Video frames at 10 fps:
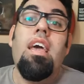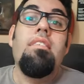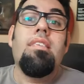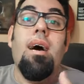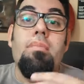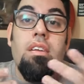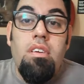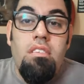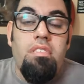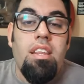Quem sabe ano
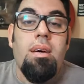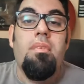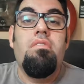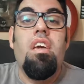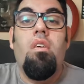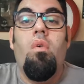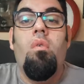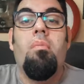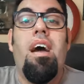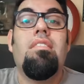que vem também vem
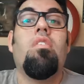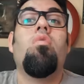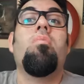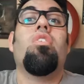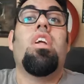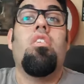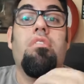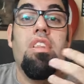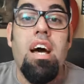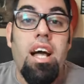com mais alguma outra
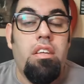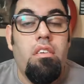novidade.